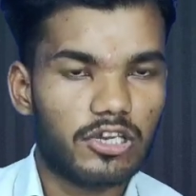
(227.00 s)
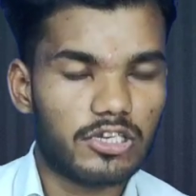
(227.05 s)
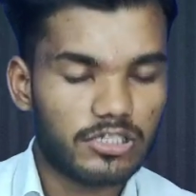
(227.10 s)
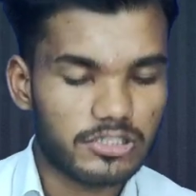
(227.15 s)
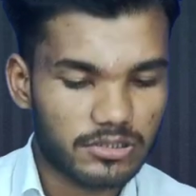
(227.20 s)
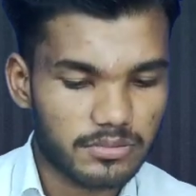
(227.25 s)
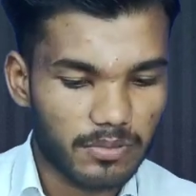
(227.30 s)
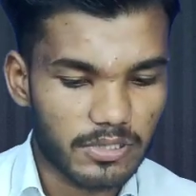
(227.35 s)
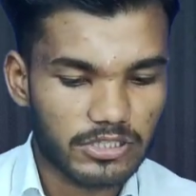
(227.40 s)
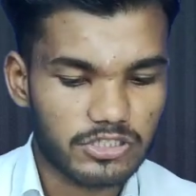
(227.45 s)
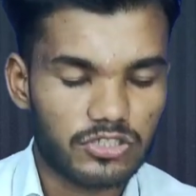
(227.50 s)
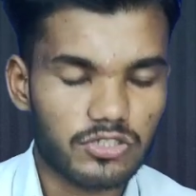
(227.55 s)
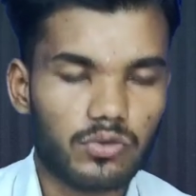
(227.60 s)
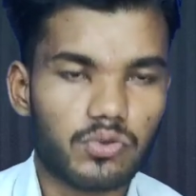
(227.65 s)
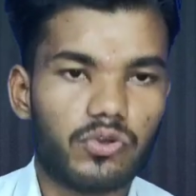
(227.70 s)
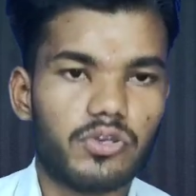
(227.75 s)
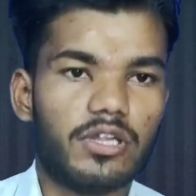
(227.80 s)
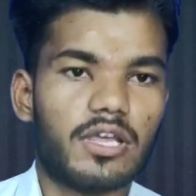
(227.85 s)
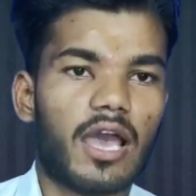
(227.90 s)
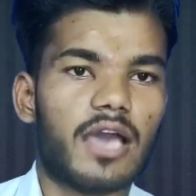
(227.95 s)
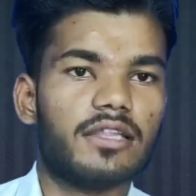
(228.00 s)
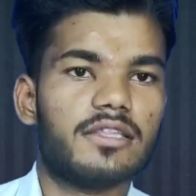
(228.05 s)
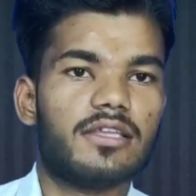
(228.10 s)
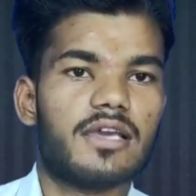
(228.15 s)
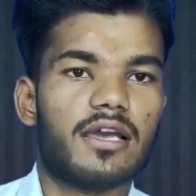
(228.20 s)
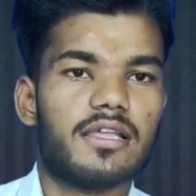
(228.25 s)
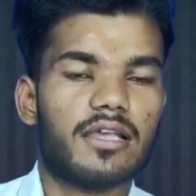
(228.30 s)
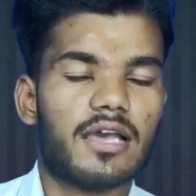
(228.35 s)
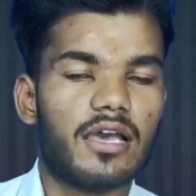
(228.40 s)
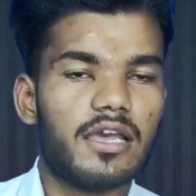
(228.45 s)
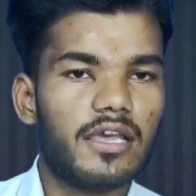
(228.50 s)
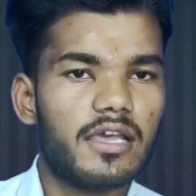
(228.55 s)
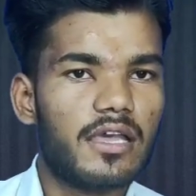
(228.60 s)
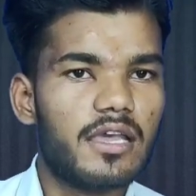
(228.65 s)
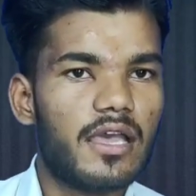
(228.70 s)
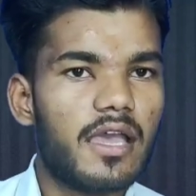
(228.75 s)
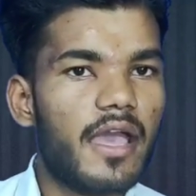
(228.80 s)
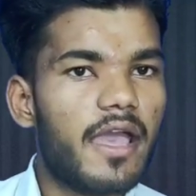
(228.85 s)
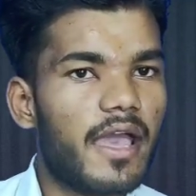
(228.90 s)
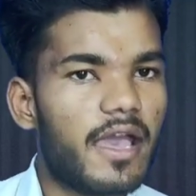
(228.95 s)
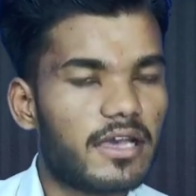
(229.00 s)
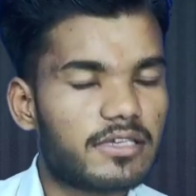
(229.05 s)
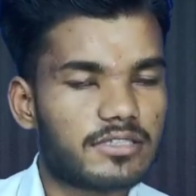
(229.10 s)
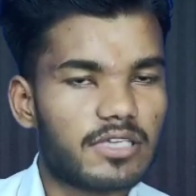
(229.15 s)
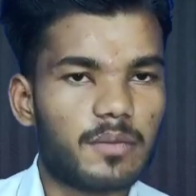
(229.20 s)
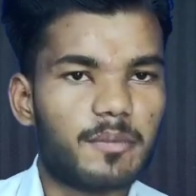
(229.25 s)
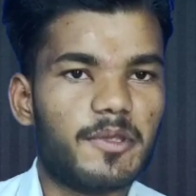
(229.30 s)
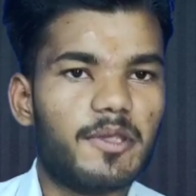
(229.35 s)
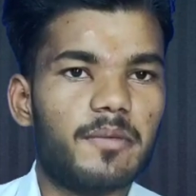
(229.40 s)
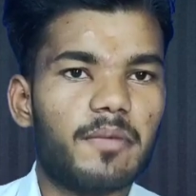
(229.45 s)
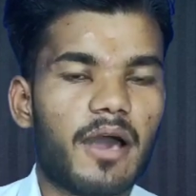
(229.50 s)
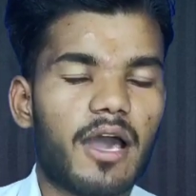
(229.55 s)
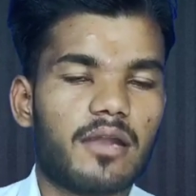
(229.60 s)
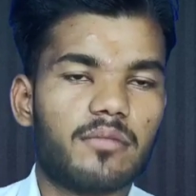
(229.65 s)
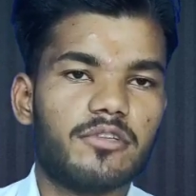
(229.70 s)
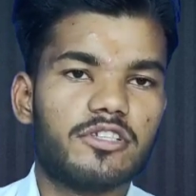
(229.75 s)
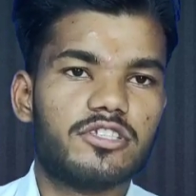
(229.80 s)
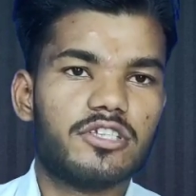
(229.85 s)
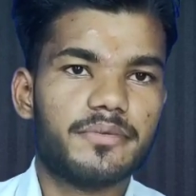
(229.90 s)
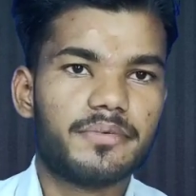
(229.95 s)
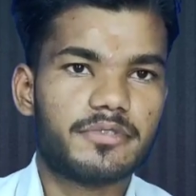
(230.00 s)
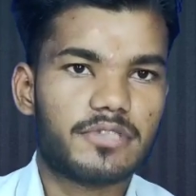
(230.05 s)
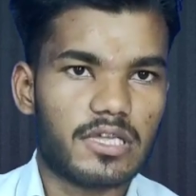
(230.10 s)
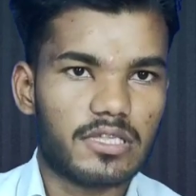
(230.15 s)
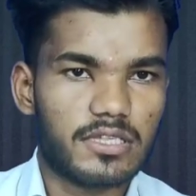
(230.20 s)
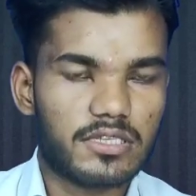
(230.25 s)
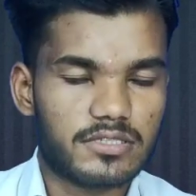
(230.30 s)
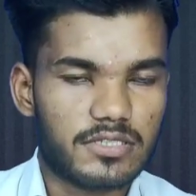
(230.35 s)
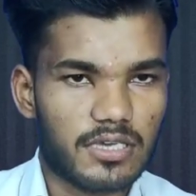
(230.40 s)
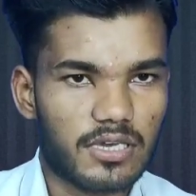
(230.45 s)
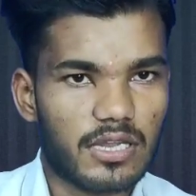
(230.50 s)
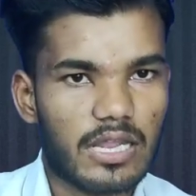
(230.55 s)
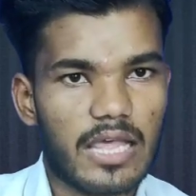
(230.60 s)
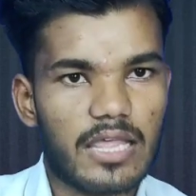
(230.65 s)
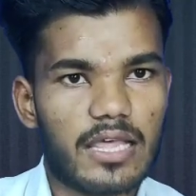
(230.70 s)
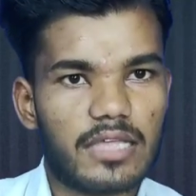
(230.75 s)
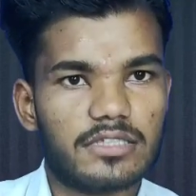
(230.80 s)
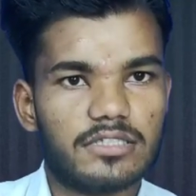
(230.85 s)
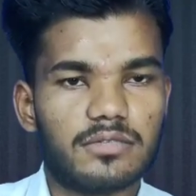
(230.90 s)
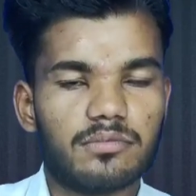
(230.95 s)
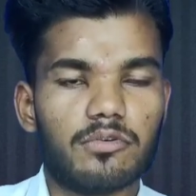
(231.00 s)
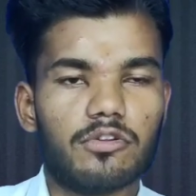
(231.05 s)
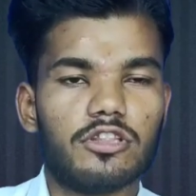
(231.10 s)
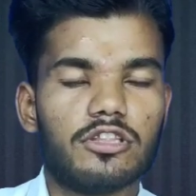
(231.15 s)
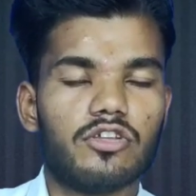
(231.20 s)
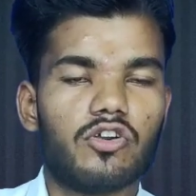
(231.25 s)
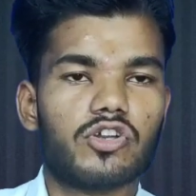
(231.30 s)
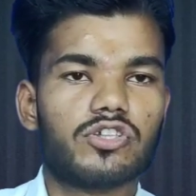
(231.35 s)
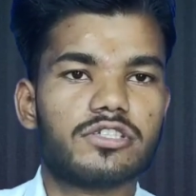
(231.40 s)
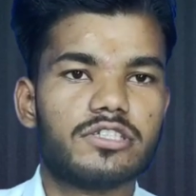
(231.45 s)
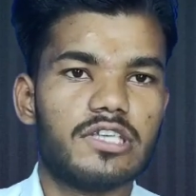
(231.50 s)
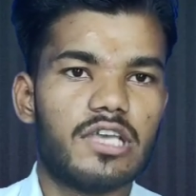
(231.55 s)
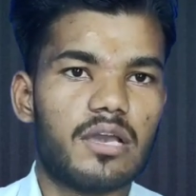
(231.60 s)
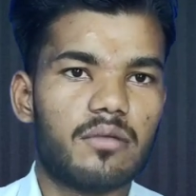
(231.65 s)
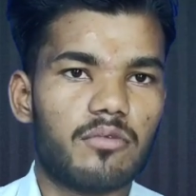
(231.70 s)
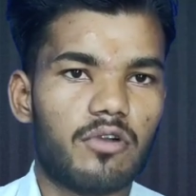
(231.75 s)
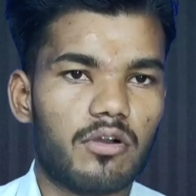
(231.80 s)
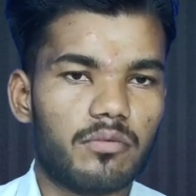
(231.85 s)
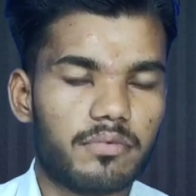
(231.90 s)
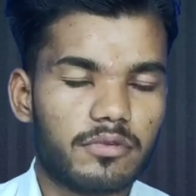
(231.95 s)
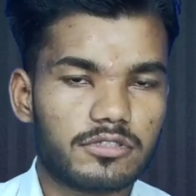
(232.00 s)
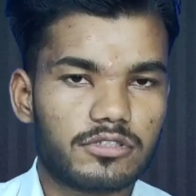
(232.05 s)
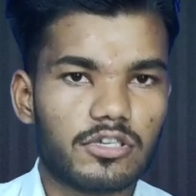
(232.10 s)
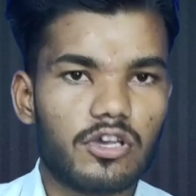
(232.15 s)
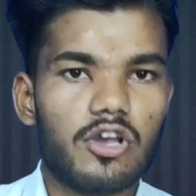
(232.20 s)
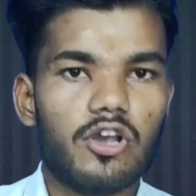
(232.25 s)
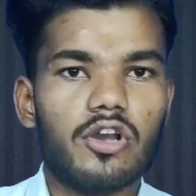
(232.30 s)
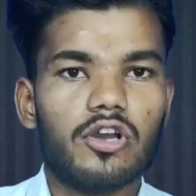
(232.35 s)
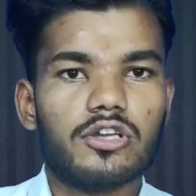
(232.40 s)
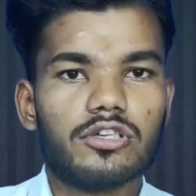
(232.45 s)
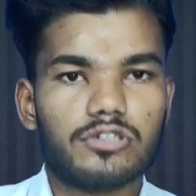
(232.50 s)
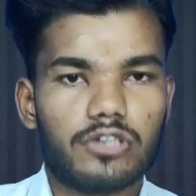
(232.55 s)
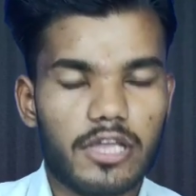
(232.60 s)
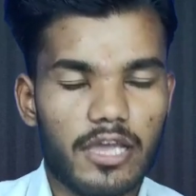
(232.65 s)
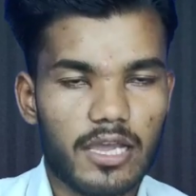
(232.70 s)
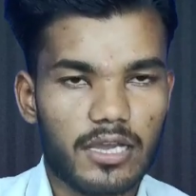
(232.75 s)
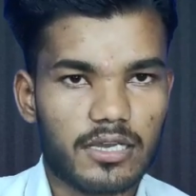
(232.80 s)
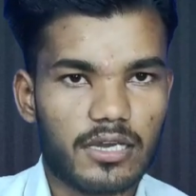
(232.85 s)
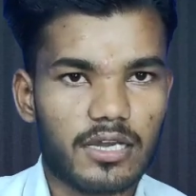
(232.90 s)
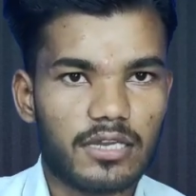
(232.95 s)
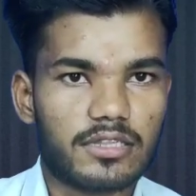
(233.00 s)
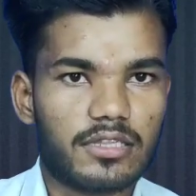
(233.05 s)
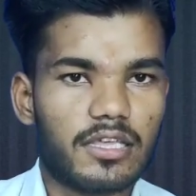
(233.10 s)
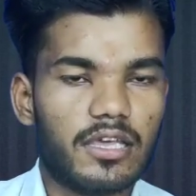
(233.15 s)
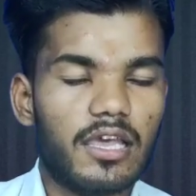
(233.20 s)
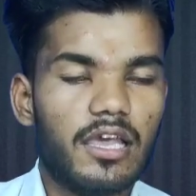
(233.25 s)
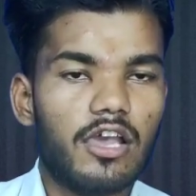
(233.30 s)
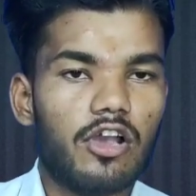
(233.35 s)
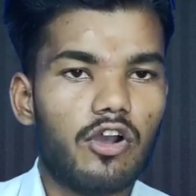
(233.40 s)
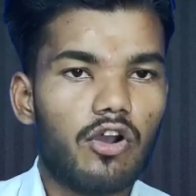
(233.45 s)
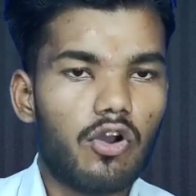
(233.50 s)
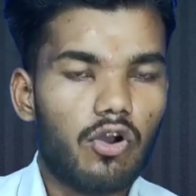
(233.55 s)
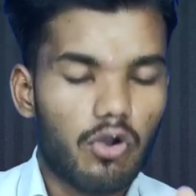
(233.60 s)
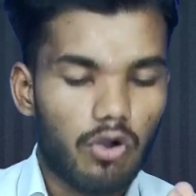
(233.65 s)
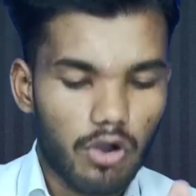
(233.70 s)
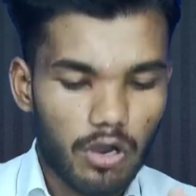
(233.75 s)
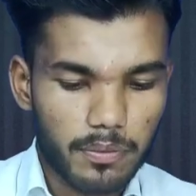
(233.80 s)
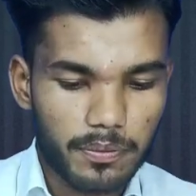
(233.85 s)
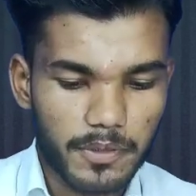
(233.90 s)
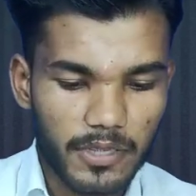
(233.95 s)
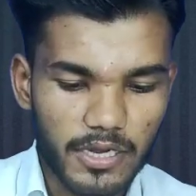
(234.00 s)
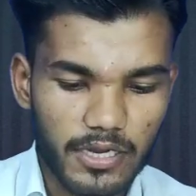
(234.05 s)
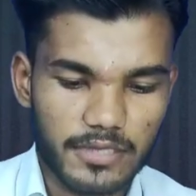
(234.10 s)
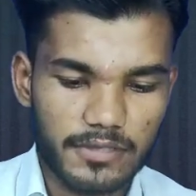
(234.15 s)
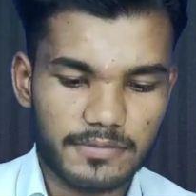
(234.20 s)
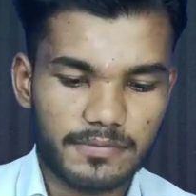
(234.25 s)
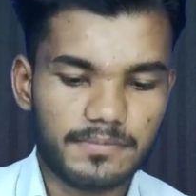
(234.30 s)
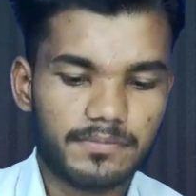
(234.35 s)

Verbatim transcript: है इस बच्चे को न्याय दिया जाए ऐसा भीम आर्मी चीफ चंद्रशेखर आजाद जी बोलते हैं और सीएम ऑफिस टैग करते हैं और फिर